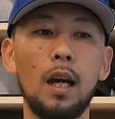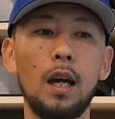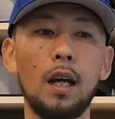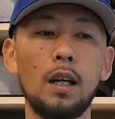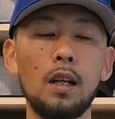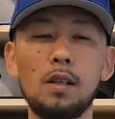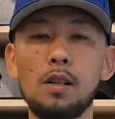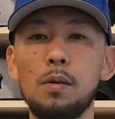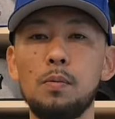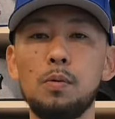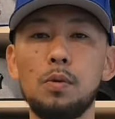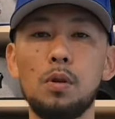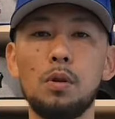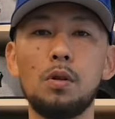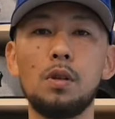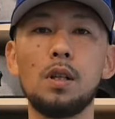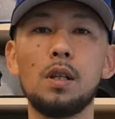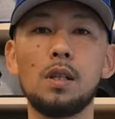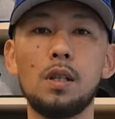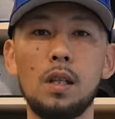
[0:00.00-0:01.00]
レセプション
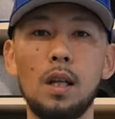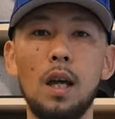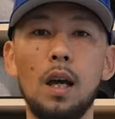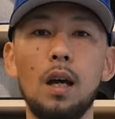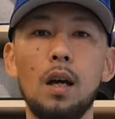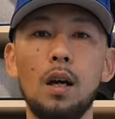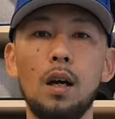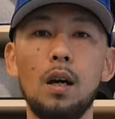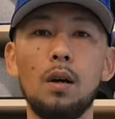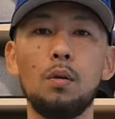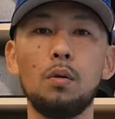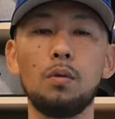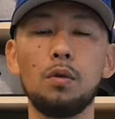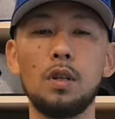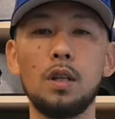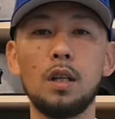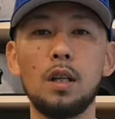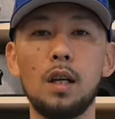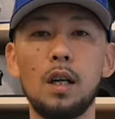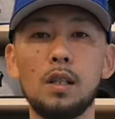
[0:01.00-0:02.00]
にですね、本
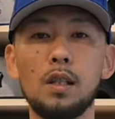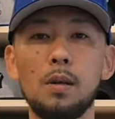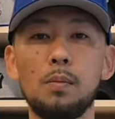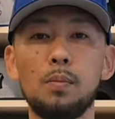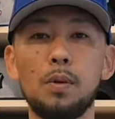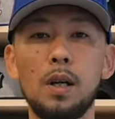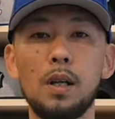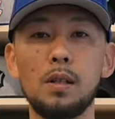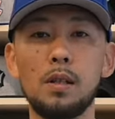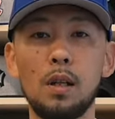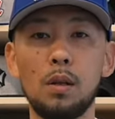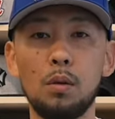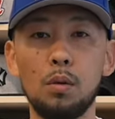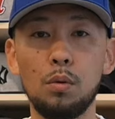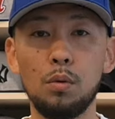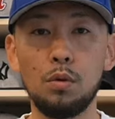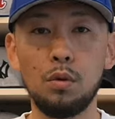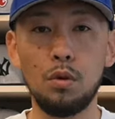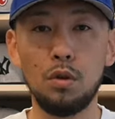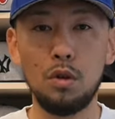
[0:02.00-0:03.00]
人がサプライズで
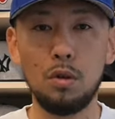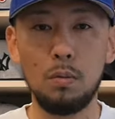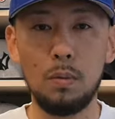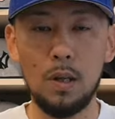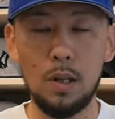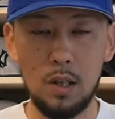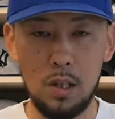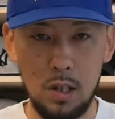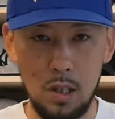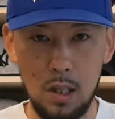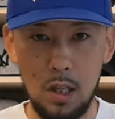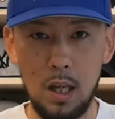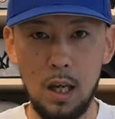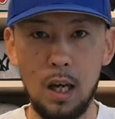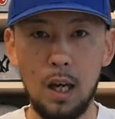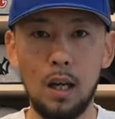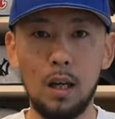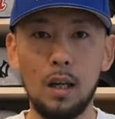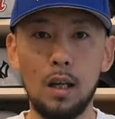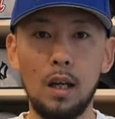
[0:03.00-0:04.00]
登場しまし
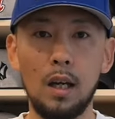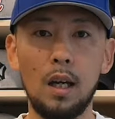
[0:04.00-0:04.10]
て、